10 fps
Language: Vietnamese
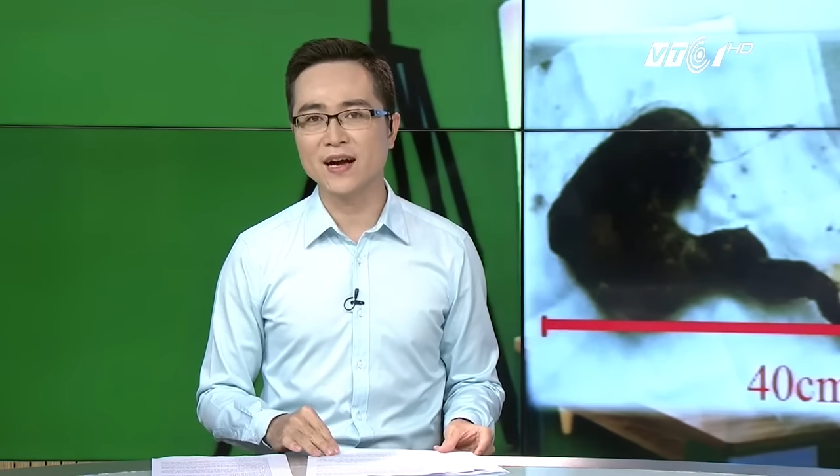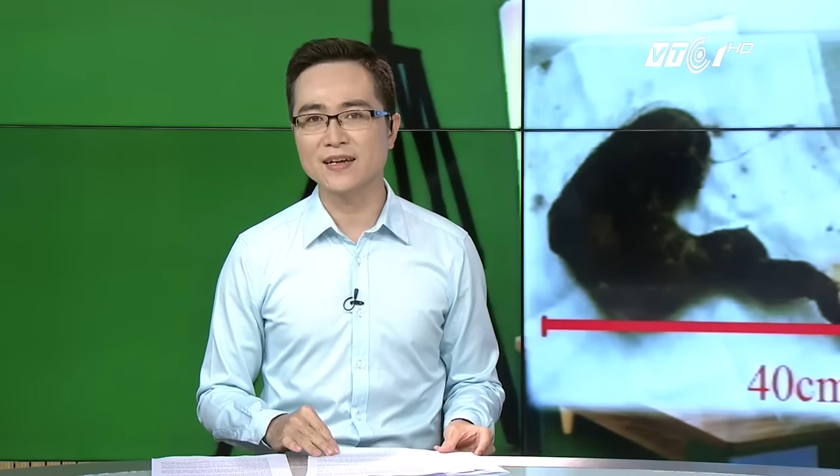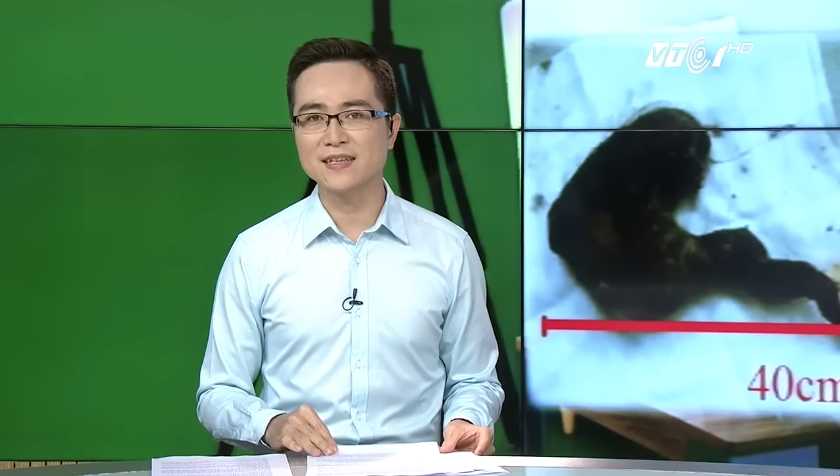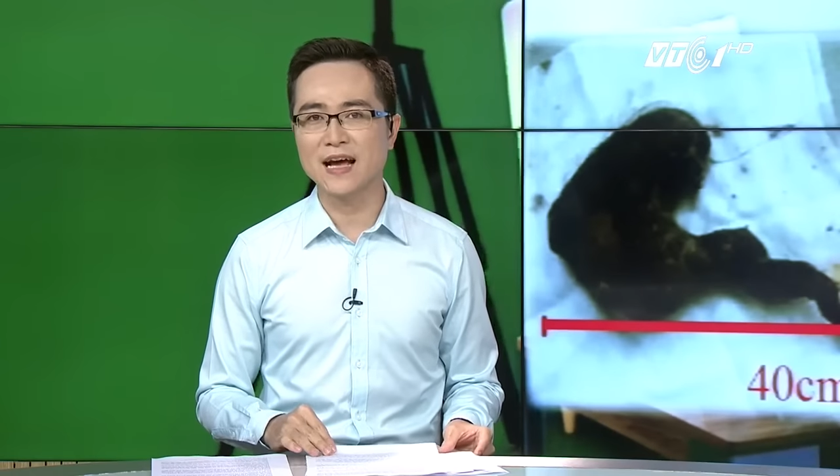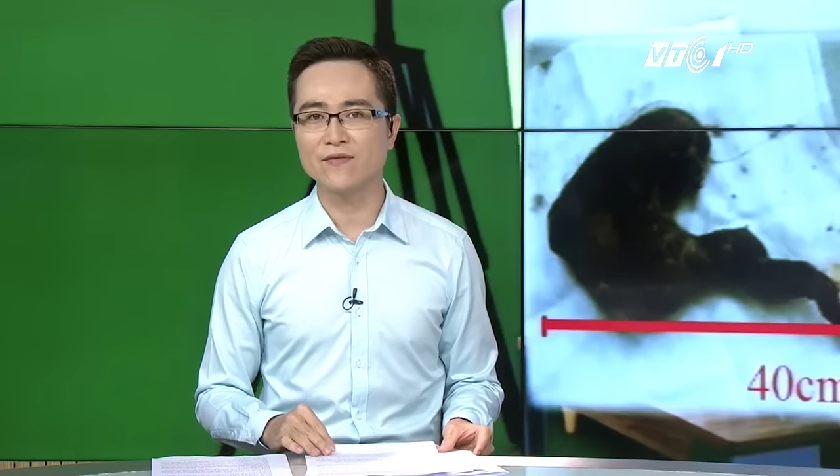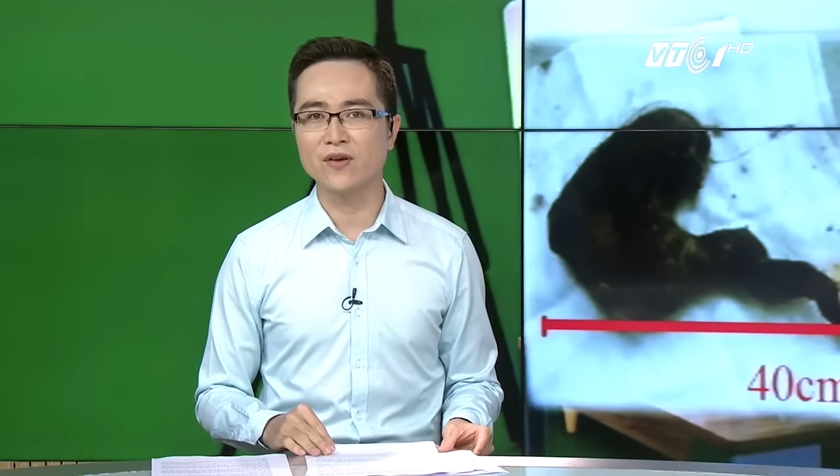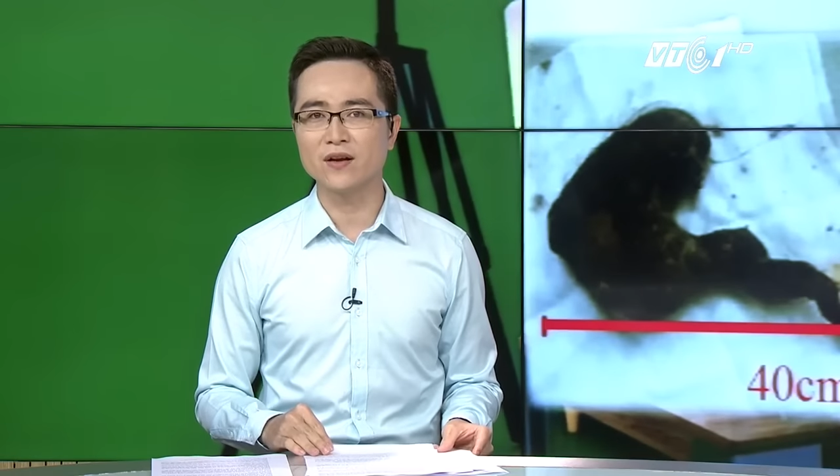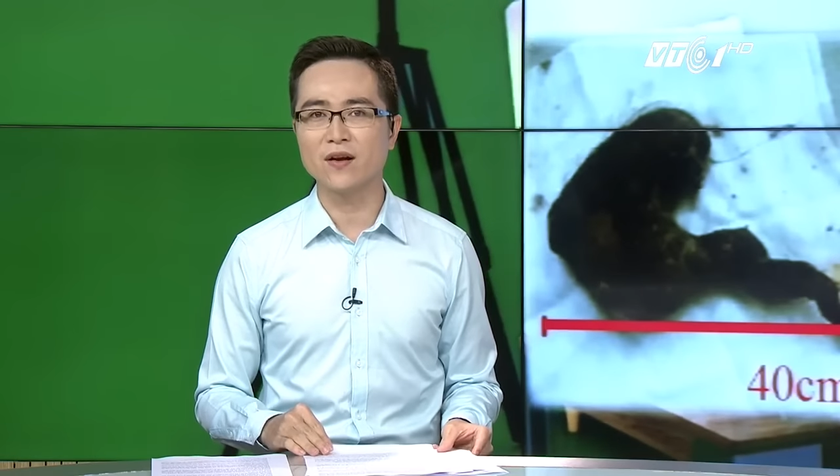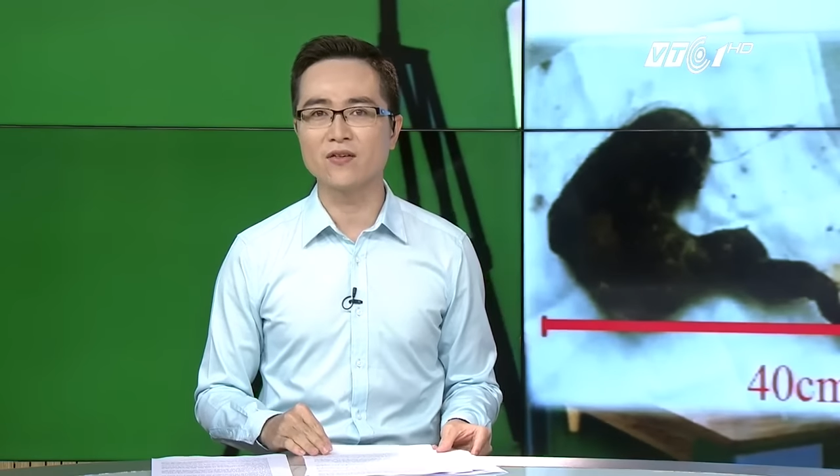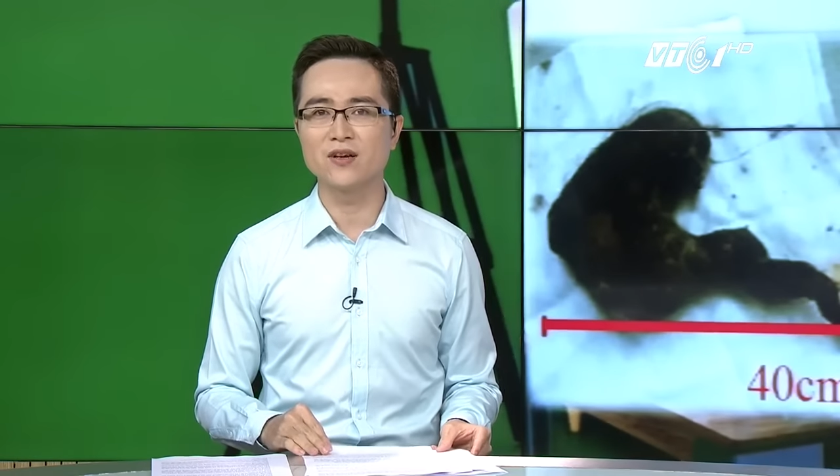các khán giả
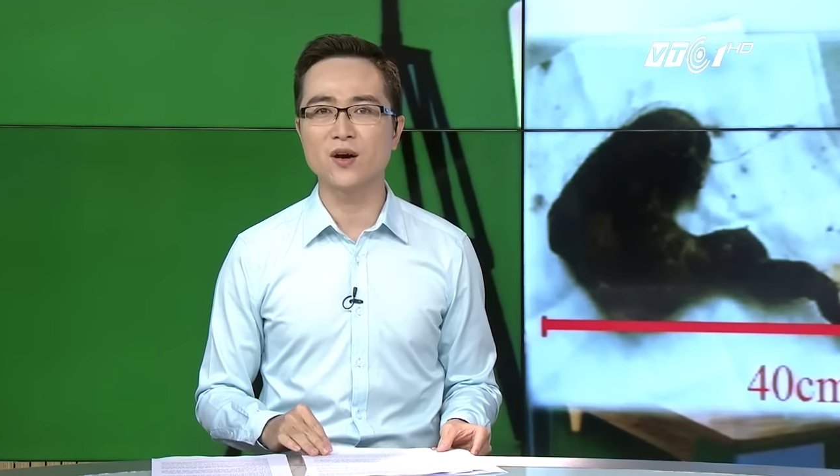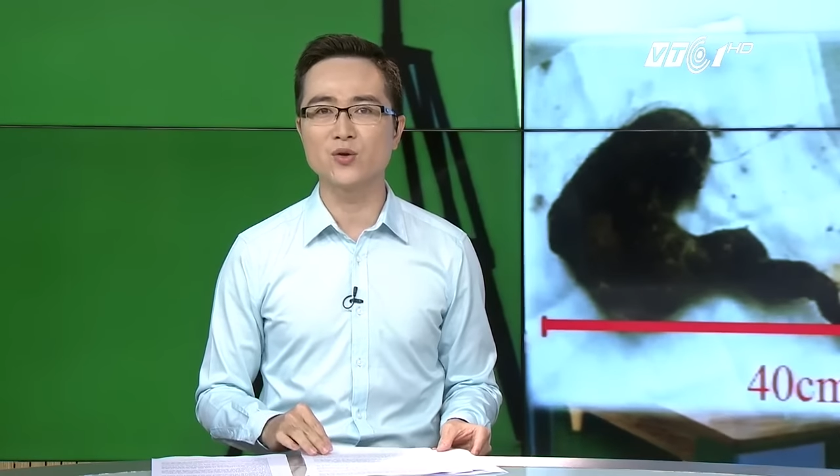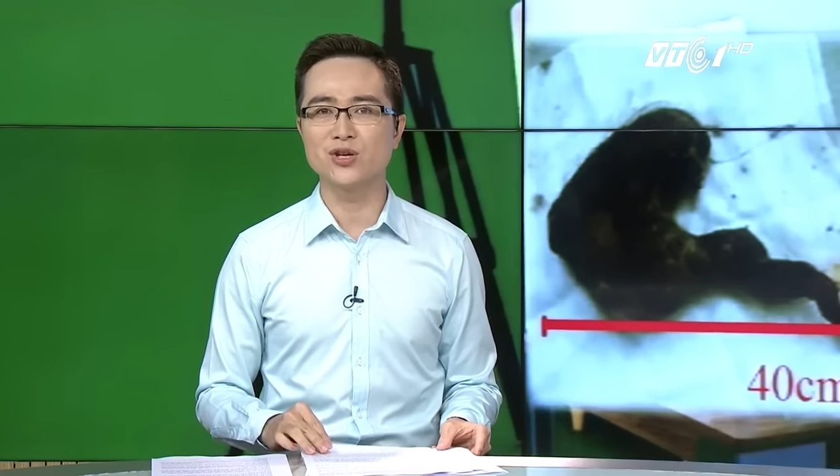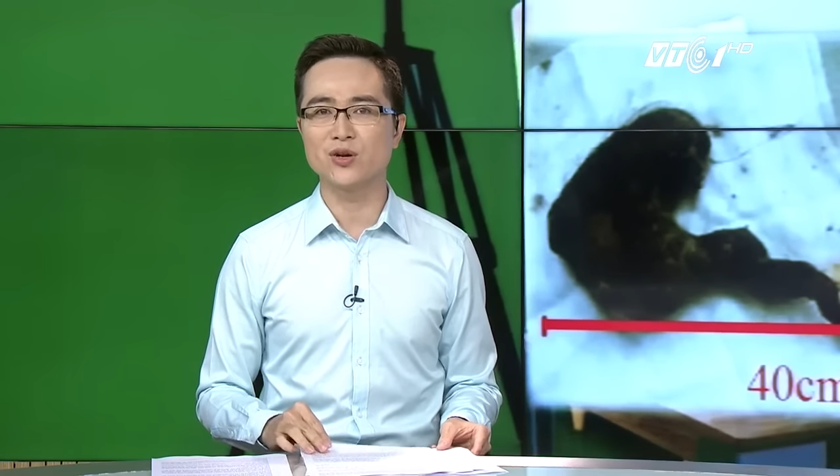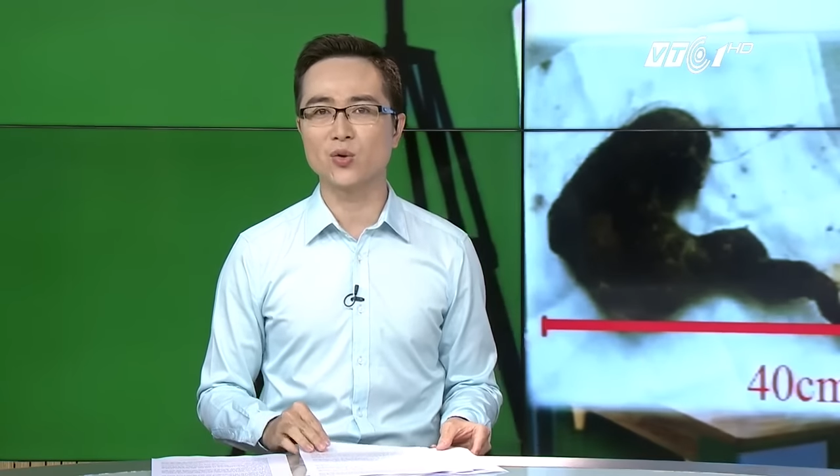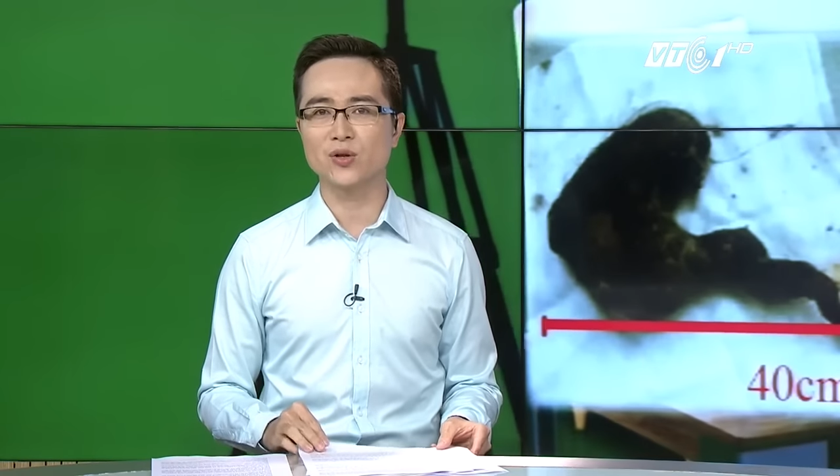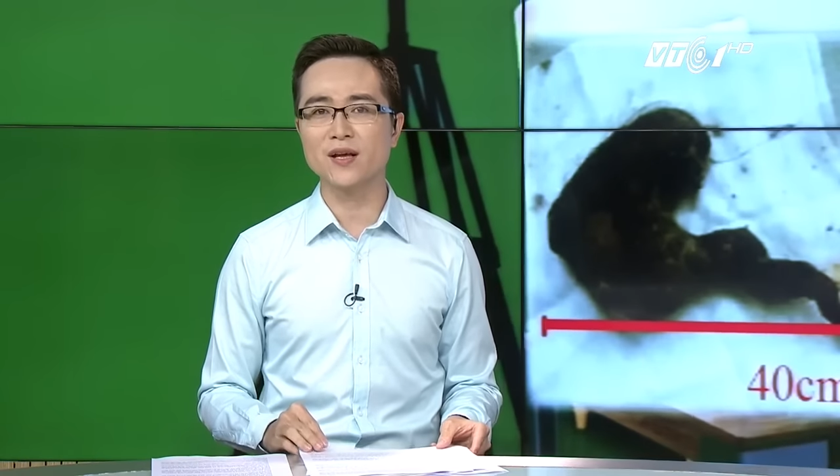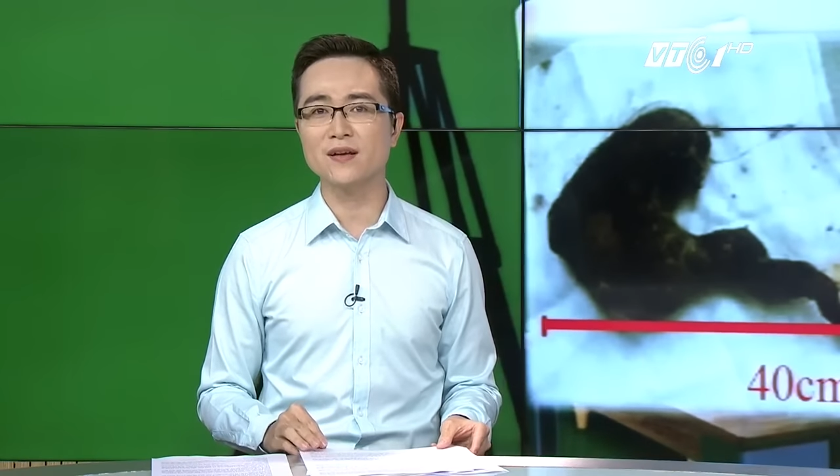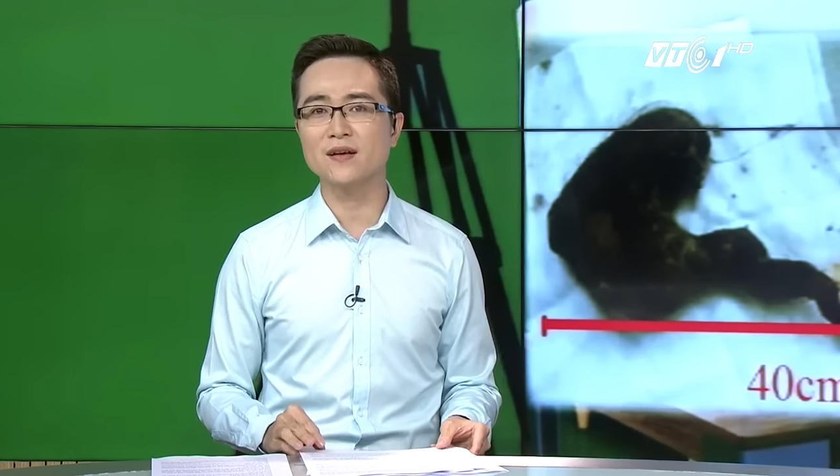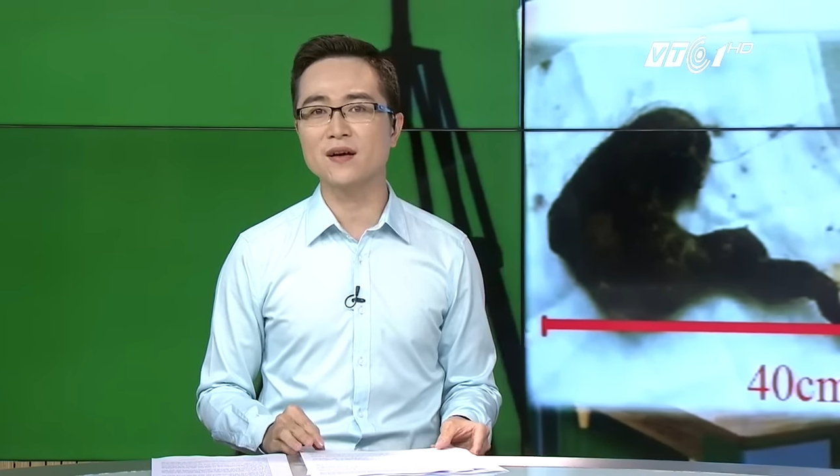vẫn còn nhớ câu chuyện cổ
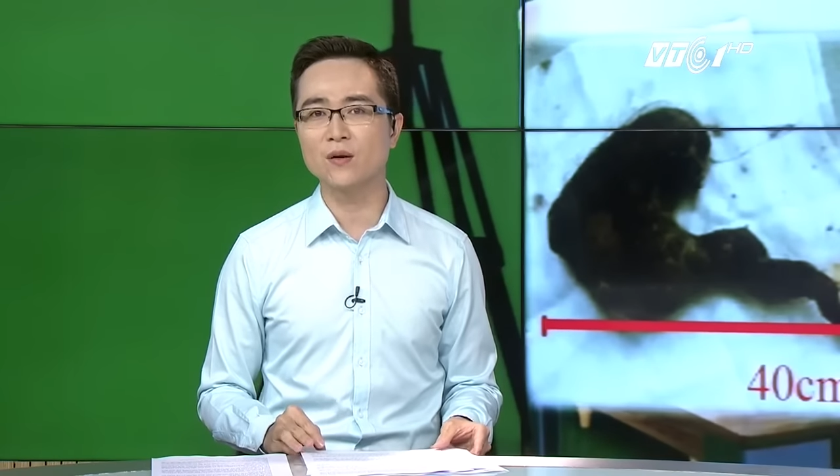tích